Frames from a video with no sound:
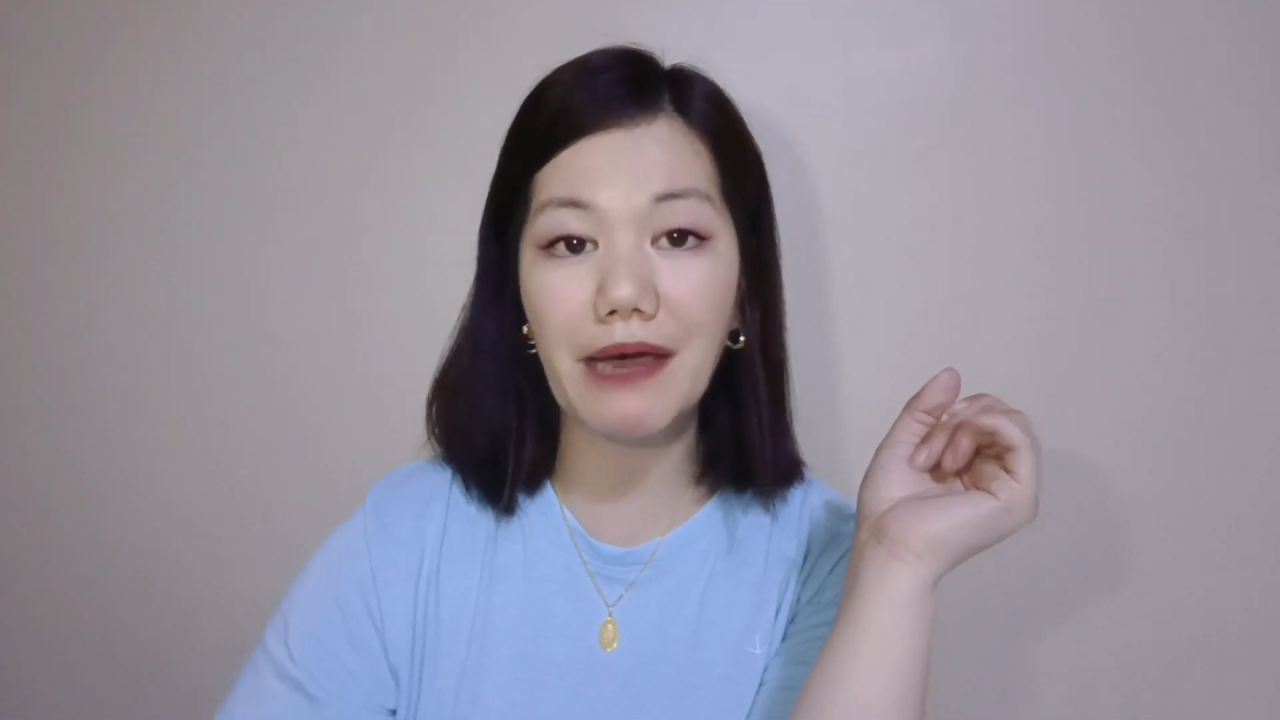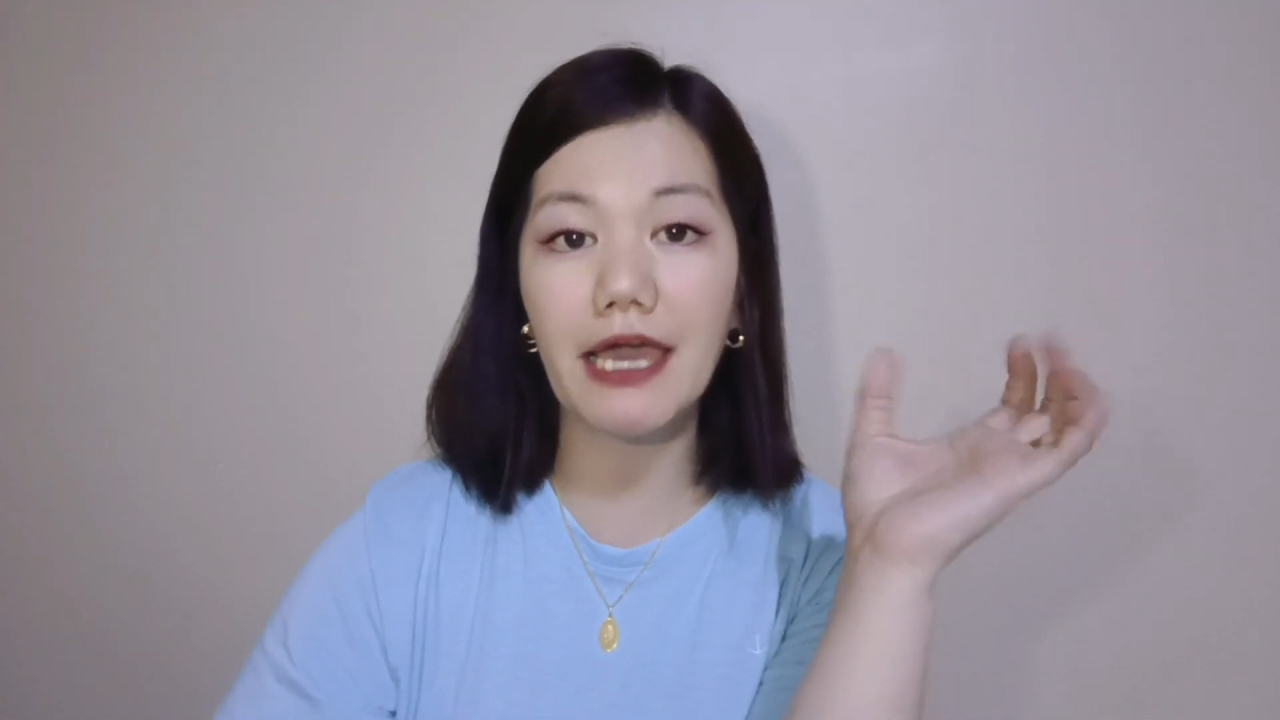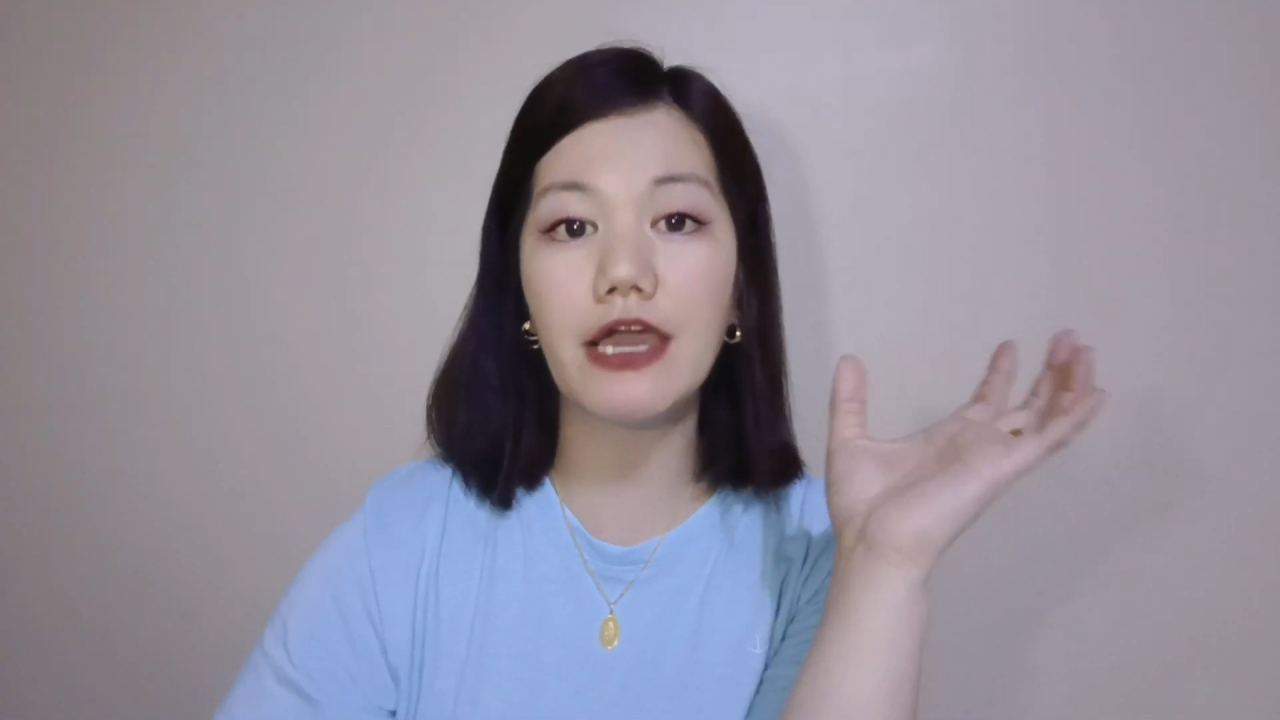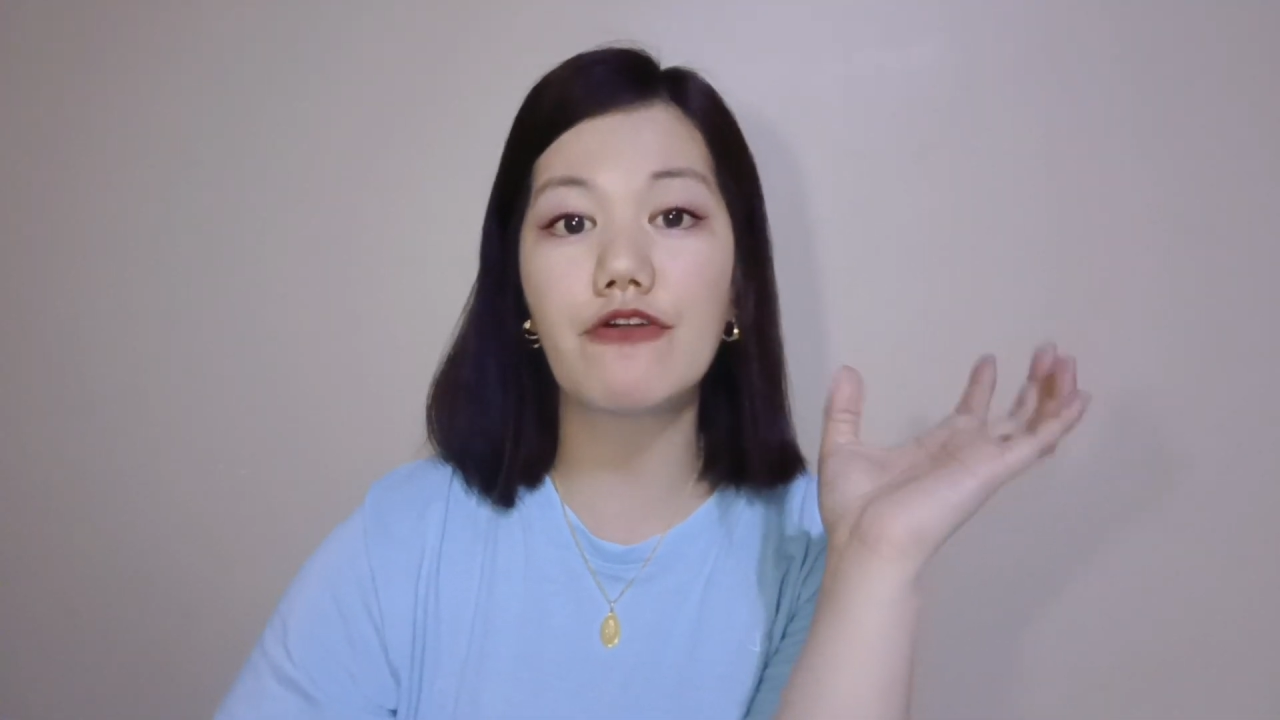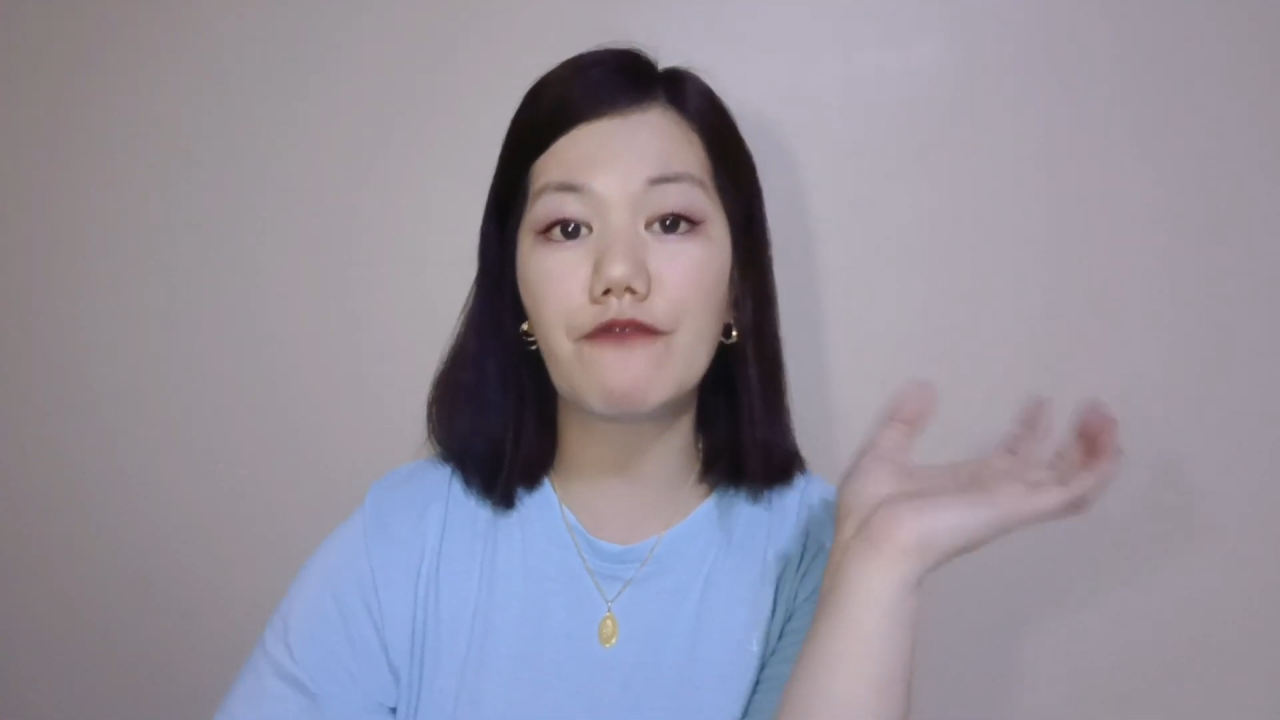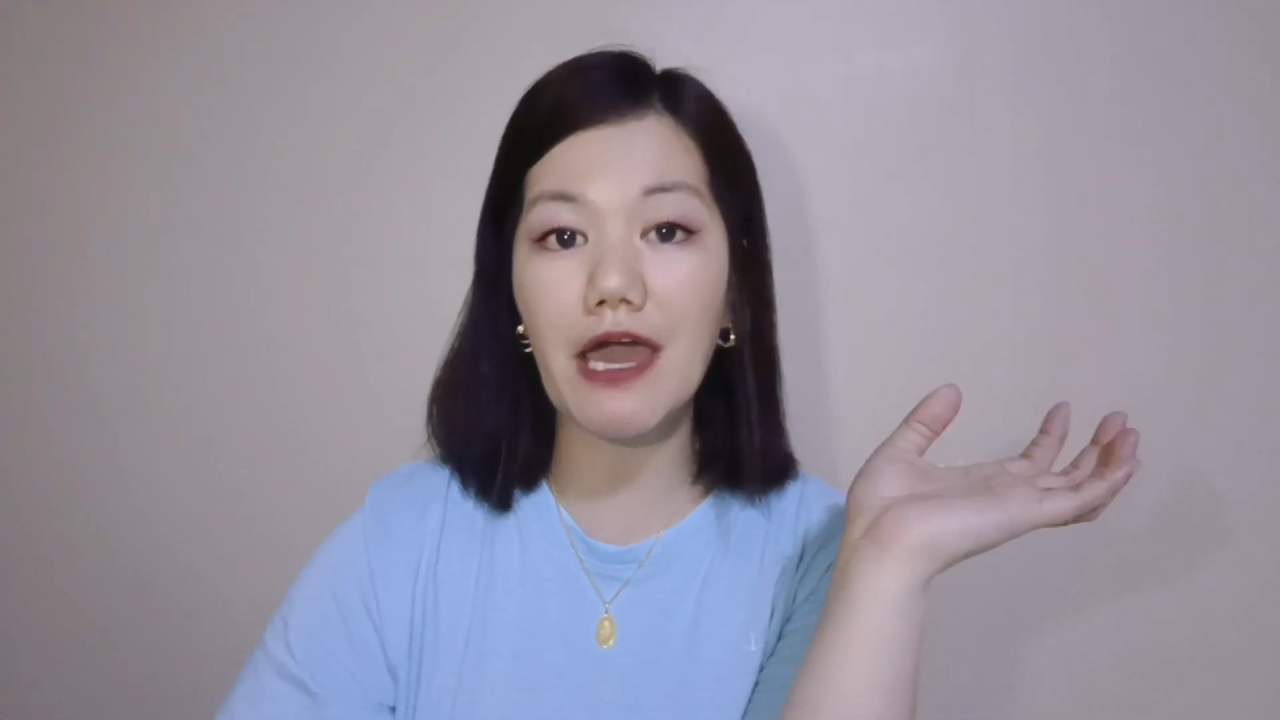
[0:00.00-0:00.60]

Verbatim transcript: by